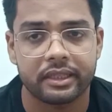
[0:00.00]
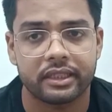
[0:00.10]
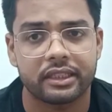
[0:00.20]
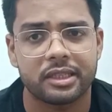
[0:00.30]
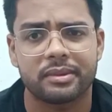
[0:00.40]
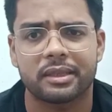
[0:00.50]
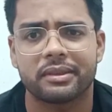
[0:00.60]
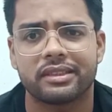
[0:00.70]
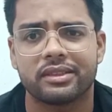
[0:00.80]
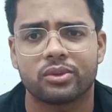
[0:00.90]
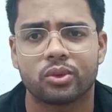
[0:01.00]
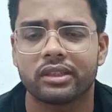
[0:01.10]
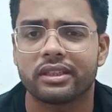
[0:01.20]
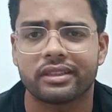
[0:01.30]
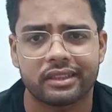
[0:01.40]
डिपेंड करती थी इस बार लगभग
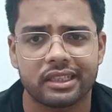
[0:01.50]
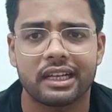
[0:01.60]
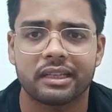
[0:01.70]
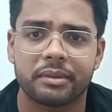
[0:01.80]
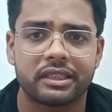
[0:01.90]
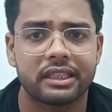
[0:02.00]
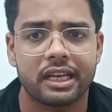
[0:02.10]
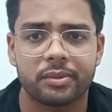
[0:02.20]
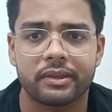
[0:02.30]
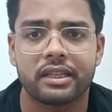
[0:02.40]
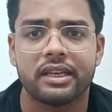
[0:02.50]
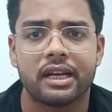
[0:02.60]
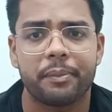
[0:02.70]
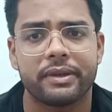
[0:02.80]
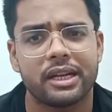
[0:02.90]
सोलह से सत्रह लाख के बच्चे के
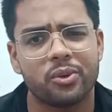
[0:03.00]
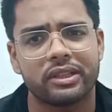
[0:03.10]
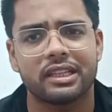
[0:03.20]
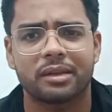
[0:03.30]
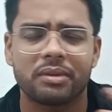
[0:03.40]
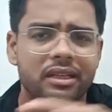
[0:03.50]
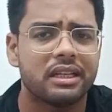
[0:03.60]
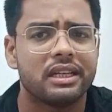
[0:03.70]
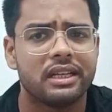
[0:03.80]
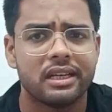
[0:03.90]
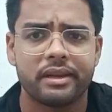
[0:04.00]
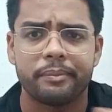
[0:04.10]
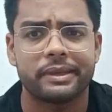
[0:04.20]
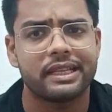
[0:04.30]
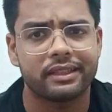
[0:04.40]
आसपास अपीयर हुए थे लगभग
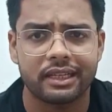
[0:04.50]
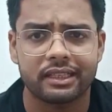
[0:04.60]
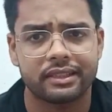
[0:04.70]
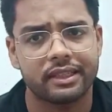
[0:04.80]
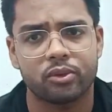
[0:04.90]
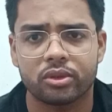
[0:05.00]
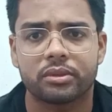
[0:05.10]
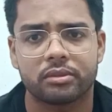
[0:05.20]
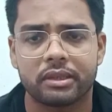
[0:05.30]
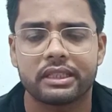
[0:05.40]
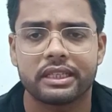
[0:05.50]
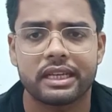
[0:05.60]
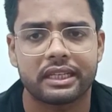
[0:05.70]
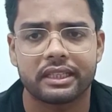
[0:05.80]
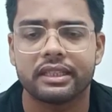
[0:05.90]
पिछले साल से कुछ बच्चे
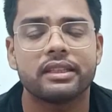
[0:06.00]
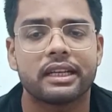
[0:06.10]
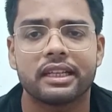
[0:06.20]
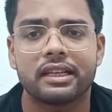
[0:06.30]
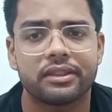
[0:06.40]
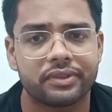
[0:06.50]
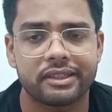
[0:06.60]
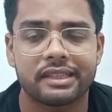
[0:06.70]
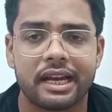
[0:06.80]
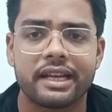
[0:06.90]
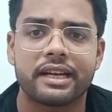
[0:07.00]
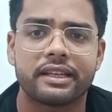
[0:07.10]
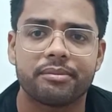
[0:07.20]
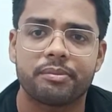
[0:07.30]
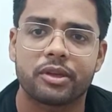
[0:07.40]
ही ज़्यादा थे ज़्यादा डिफरेंस
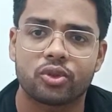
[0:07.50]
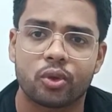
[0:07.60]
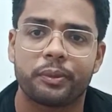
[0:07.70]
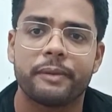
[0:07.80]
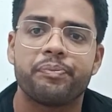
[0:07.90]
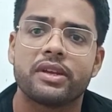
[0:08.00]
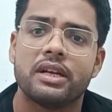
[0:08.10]
आएगा नहीं बच्चों पे